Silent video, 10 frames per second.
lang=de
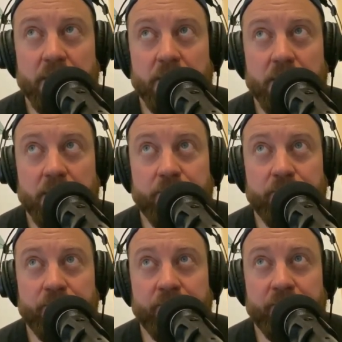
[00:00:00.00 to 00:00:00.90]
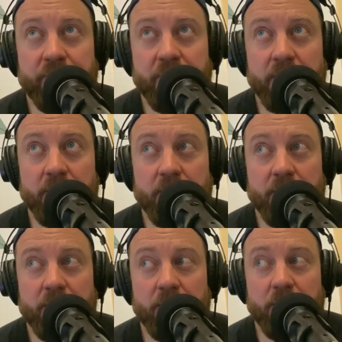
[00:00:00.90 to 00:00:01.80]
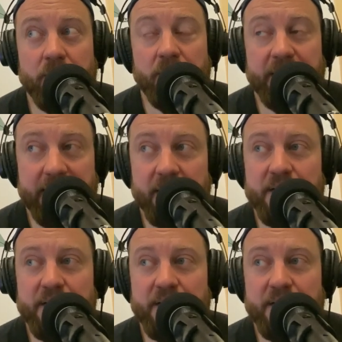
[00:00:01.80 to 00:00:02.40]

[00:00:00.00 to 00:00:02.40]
ähm, in jeder